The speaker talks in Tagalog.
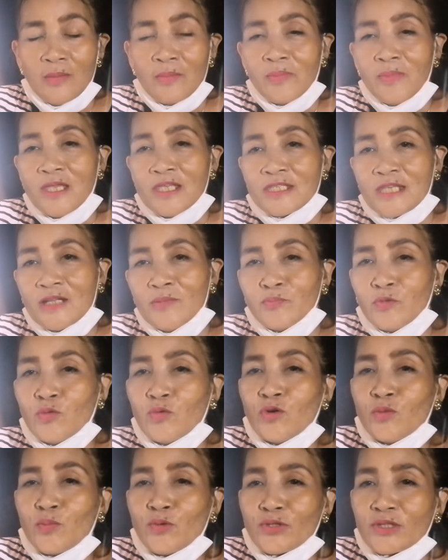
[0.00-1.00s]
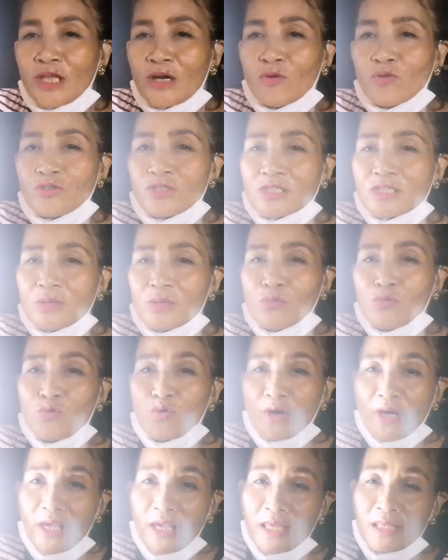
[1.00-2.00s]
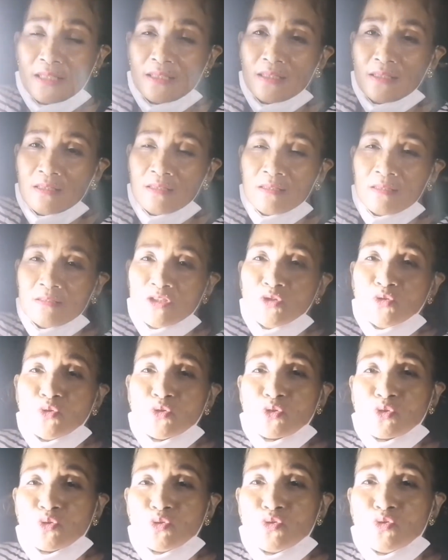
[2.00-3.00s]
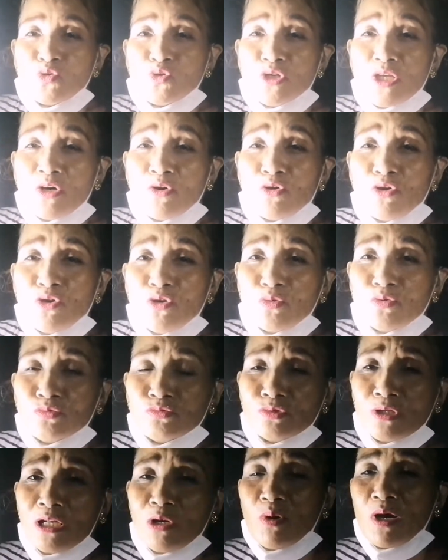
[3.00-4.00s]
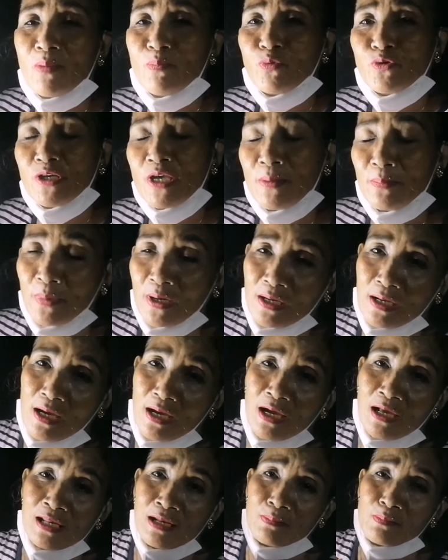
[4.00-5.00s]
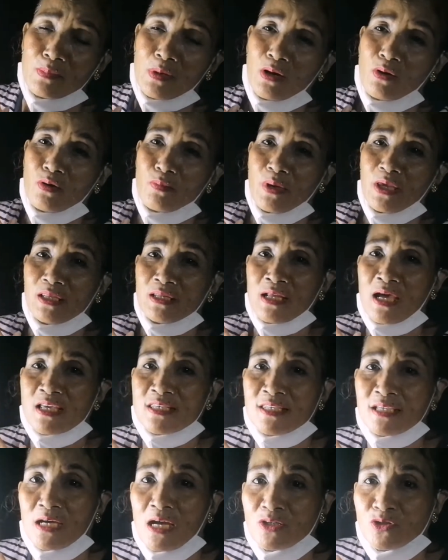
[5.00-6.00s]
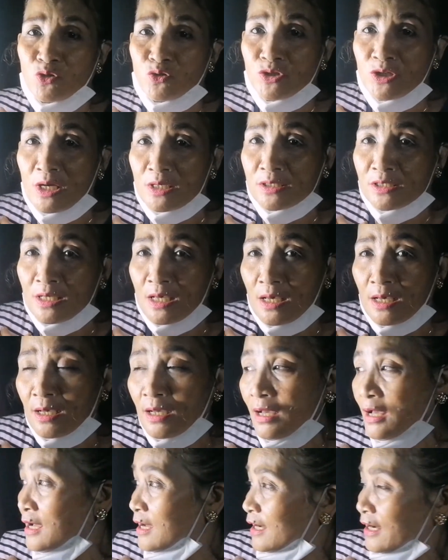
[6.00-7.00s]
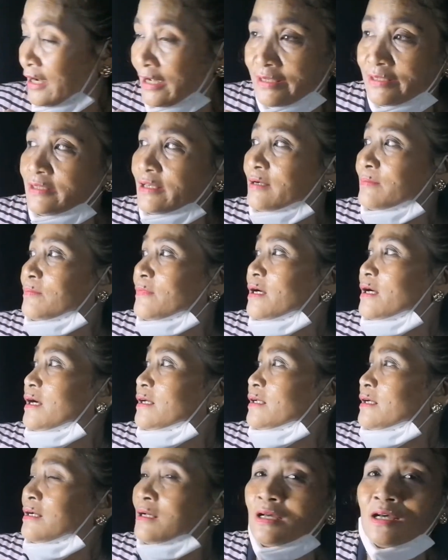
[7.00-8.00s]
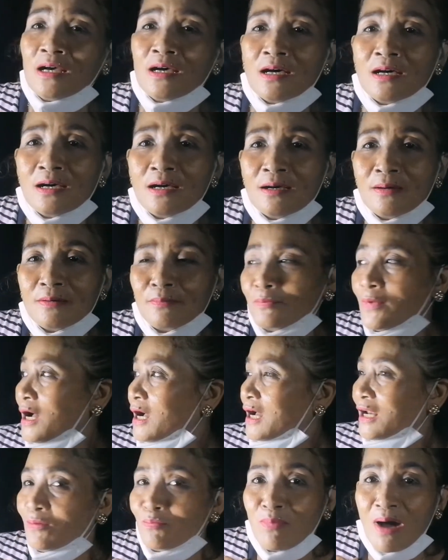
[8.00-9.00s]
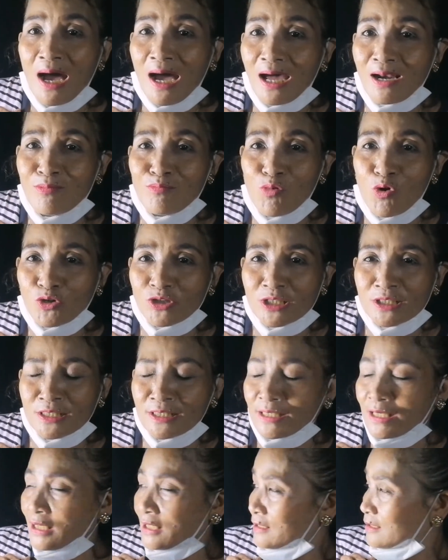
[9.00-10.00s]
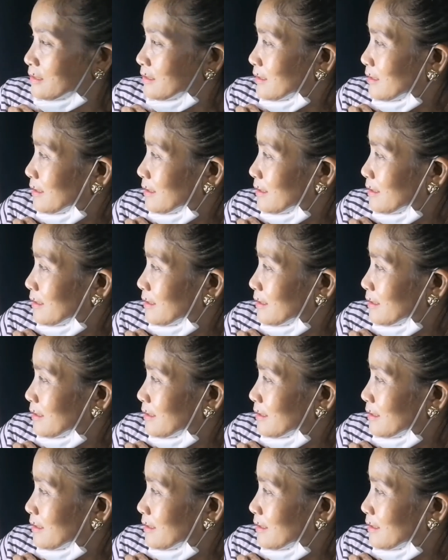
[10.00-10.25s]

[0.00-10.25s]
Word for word: minsan pumupunta ho siya sa bukid sinusundo niya ho yung dalawang apo niya pagka halimbawa may inaasikaso siya sa kanyang mga bakal-bakal bote na yan.